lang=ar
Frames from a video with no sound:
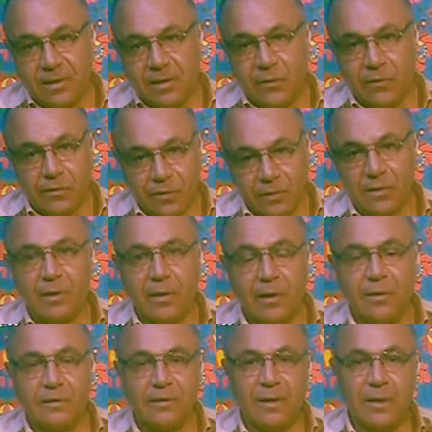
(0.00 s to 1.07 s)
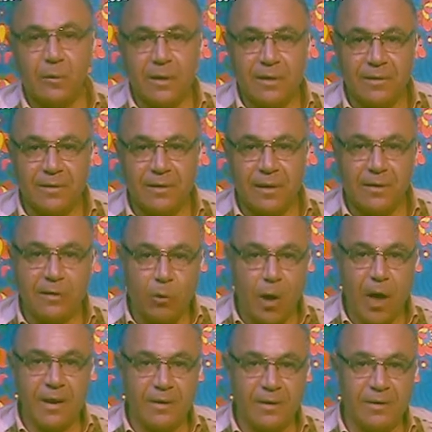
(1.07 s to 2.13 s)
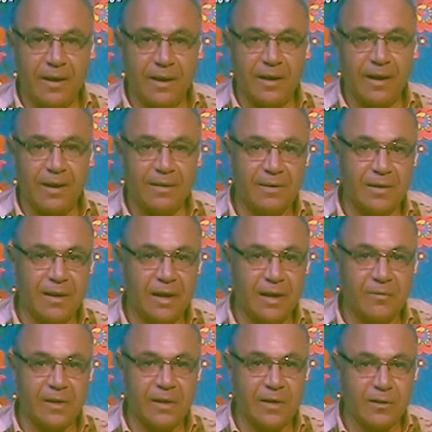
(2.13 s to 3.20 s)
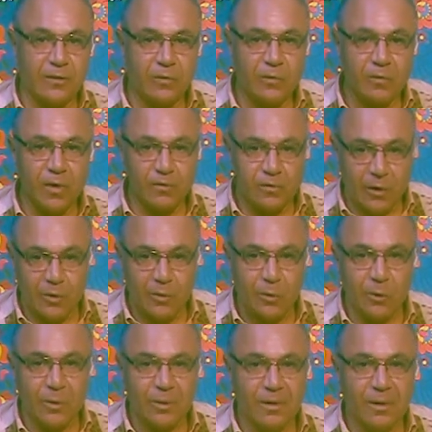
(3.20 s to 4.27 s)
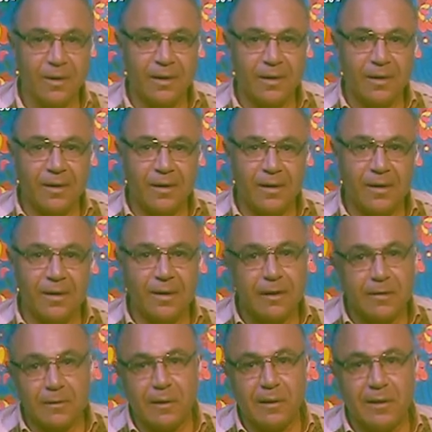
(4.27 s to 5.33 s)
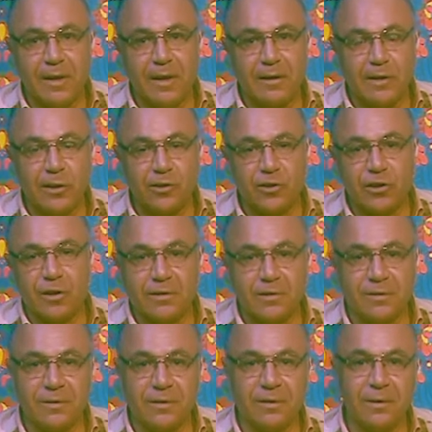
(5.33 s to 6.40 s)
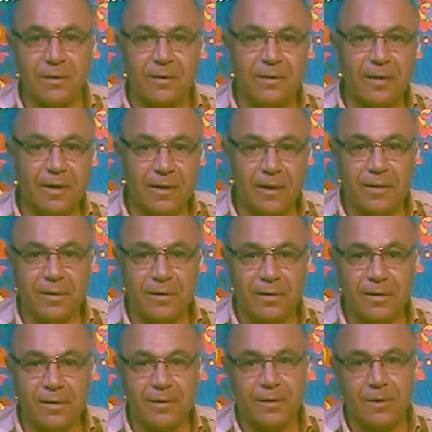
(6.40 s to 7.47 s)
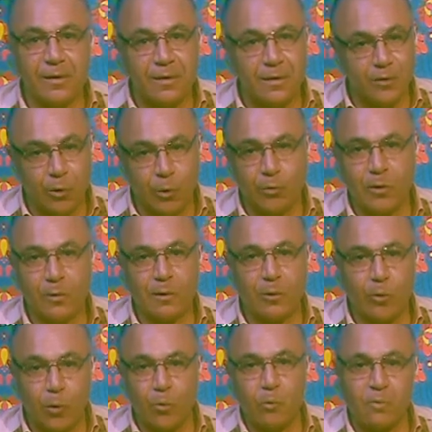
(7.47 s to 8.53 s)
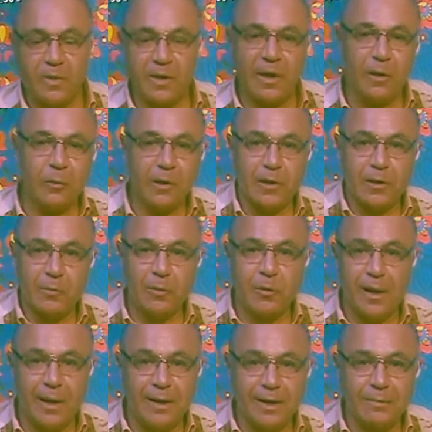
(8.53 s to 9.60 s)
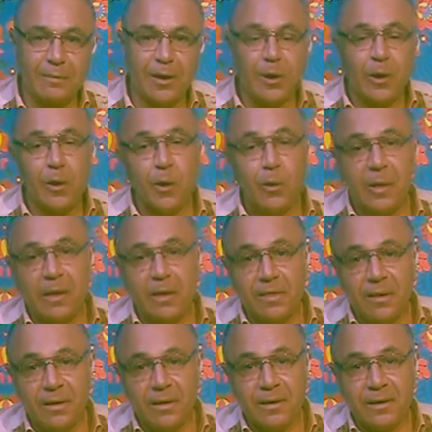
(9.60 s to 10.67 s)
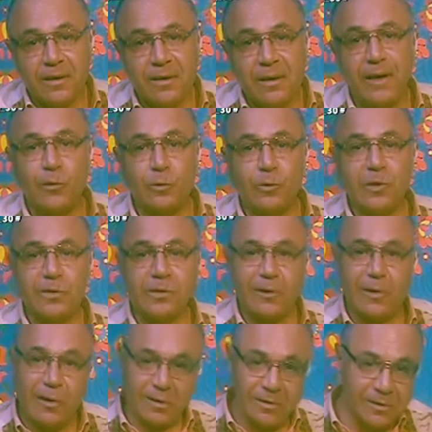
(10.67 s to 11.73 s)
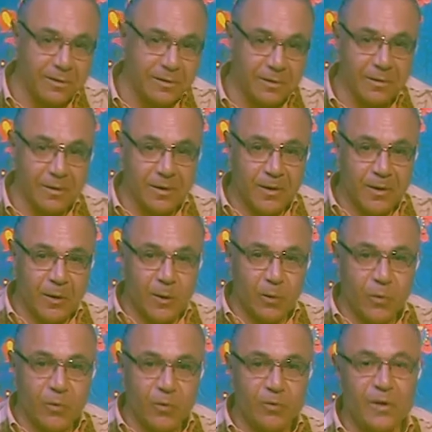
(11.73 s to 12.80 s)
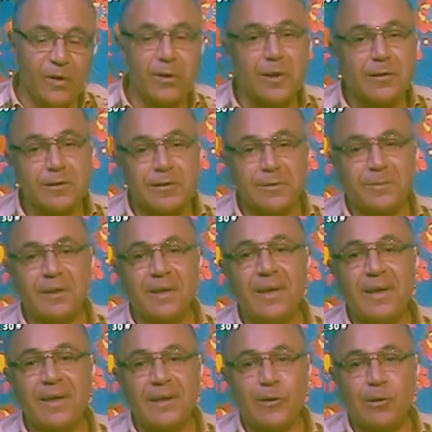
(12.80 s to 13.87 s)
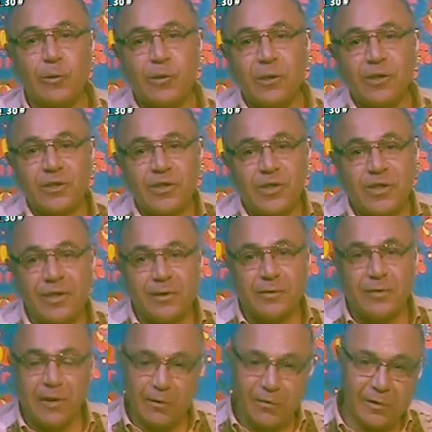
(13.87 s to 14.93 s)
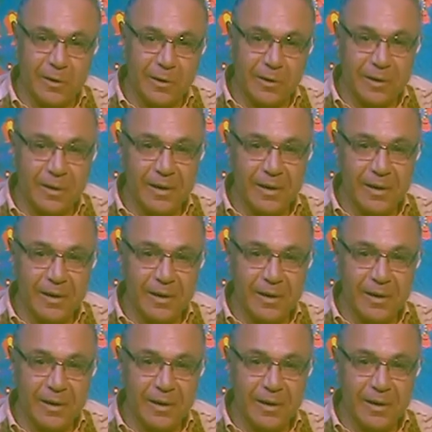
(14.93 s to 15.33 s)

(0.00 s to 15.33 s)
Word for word: فقرات أود أن أؤكد على أن الفيلسوف أفلاطون آه، قد قال أن الشخص آه، الذي آه، يعتبر أمي أو غير متعلم هو الذي لا يجيد الرقص فالرقص بداية لكل شيء في أفريقيا